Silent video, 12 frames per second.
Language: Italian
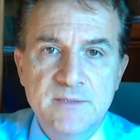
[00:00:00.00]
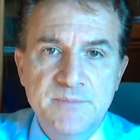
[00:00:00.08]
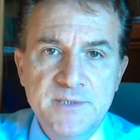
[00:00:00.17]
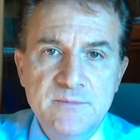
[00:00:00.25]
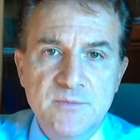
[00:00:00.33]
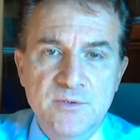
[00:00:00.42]
Il
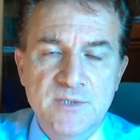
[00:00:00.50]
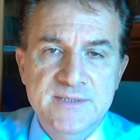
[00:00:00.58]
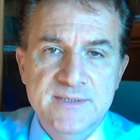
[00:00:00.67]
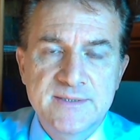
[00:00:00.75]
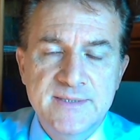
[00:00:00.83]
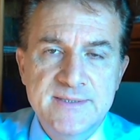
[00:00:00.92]
primo, la
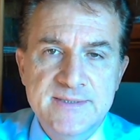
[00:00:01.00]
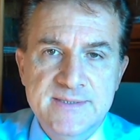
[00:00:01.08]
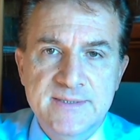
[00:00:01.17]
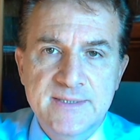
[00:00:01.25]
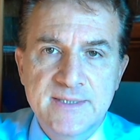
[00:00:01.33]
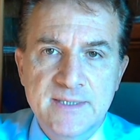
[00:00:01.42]

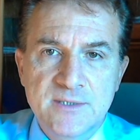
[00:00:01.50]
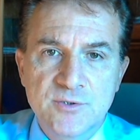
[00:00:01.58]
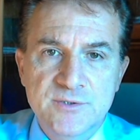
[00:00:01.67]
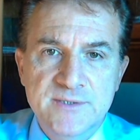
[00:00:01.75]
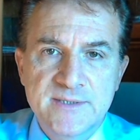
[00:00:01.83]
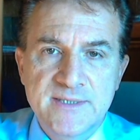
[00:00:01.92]
sentenza della
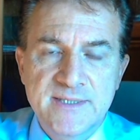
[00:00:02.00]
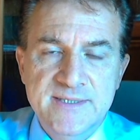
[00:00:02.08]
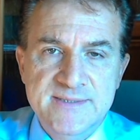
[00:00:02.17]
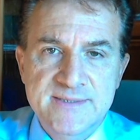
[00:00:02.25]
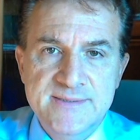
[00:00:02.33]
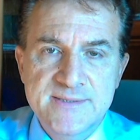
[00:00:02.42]
Corte di
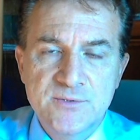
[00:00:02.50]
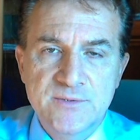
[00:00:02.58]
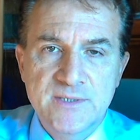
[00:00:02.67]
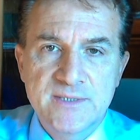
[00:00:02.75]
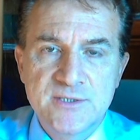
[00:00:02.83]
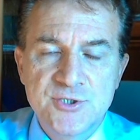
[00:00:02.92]

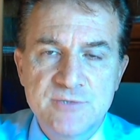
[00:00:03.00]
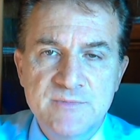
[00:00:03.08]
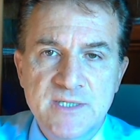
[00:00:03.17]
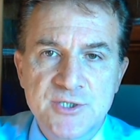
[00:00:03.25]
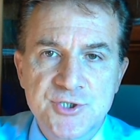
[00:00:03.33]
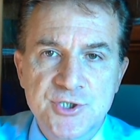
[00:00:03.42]
Cassazione, la
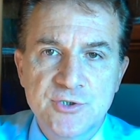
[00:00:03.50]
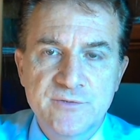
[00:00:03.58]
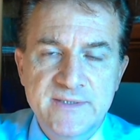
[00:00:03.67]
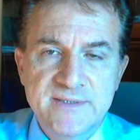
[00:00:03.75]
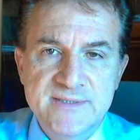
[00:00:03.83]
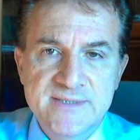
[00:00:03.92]

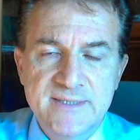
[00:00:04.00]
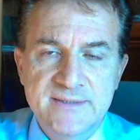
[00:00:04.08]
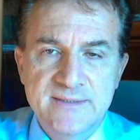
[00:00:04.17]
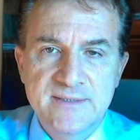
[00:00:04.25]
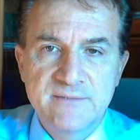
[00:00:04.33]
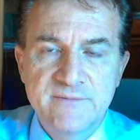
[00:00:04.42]

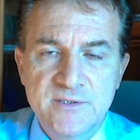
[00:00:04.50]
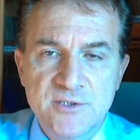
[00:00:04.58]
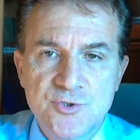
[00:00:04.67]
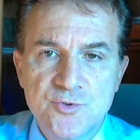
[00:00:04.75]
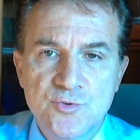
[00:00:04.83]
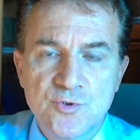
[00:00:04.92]
10.127 del
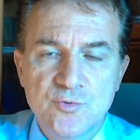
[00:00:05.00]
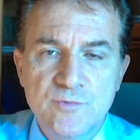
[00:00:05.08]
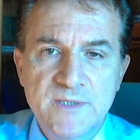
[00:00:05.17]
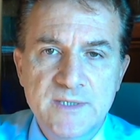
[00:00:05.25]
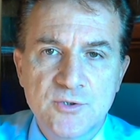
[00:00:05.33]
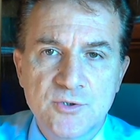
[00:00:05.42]
20 giugno
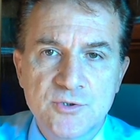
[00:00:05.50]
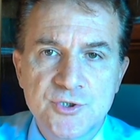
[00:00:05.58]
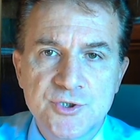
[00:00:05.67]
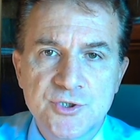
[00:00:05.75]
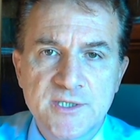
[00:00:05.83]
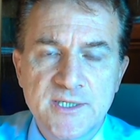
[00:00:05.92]

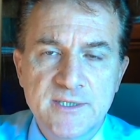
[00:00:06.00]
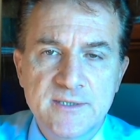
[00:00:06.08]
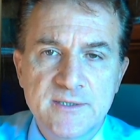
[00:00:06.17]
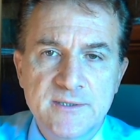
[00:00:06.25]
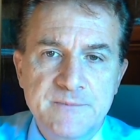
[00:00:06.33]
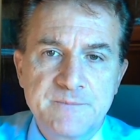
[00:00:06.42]
2012, che
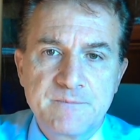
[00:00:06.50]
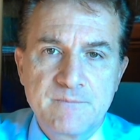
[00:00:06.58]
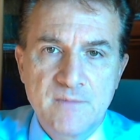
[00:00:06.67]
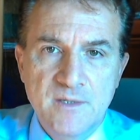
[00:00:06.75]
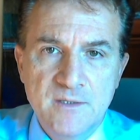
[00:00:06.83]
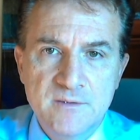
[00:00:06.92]

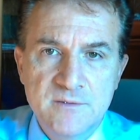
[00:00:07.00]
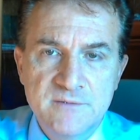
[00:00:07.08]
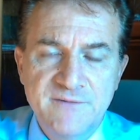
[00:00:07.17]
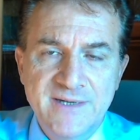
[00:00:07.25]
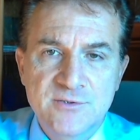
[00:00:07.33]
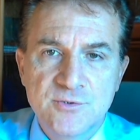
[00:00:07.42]
ehm, di
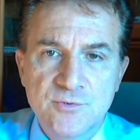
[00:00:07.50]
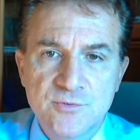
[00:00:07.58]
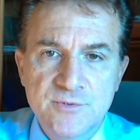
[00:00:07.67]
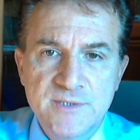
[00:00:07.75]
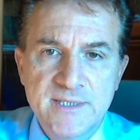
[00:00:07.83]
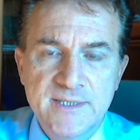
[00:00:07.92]
fatto
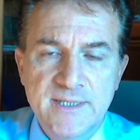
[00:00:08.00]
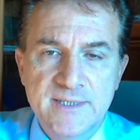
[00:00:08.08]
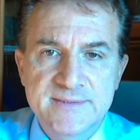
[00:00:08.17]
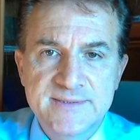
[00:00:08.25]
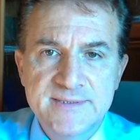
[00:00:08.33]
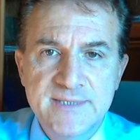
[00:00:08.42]

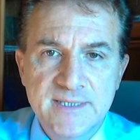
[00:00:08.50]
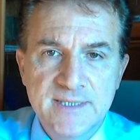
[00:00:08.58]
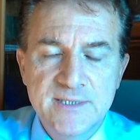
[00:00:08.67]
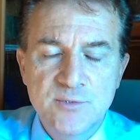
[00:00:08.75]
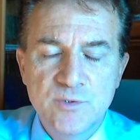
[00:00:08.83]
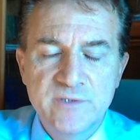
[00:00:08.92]
nega sia la
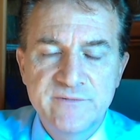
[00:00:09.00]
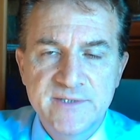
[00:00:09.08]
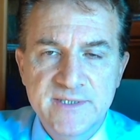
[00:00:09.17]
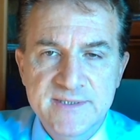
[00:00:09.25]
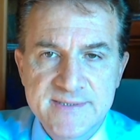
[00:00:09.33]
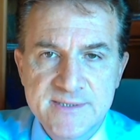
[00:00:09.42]

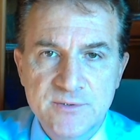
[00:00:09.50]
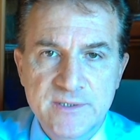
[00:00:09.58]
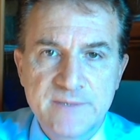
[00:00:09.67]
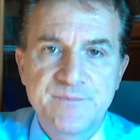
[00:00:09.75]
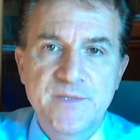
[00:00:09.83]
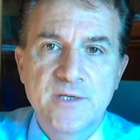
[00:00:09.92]

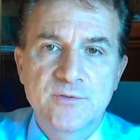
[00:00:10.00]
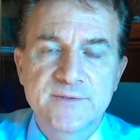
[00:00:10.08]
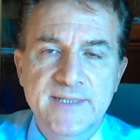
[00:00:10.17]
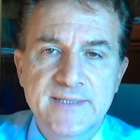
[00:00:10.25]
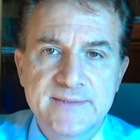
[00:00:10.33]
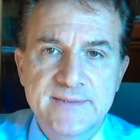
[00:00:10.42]
riqualificazione dei
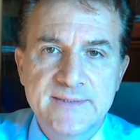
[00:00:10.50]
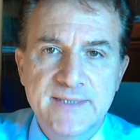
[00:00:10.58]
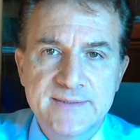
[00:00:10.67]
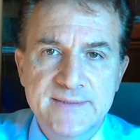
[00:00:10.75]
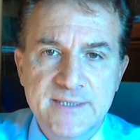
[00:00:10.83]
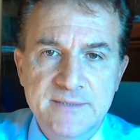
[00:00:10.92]
contratti
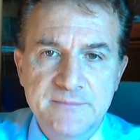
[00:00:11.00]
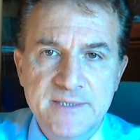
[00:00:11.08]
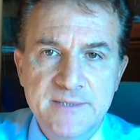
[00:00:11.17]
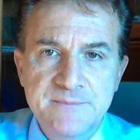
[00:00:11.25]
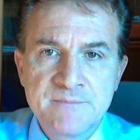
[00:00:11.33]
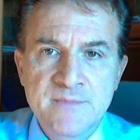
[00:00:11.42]
a termine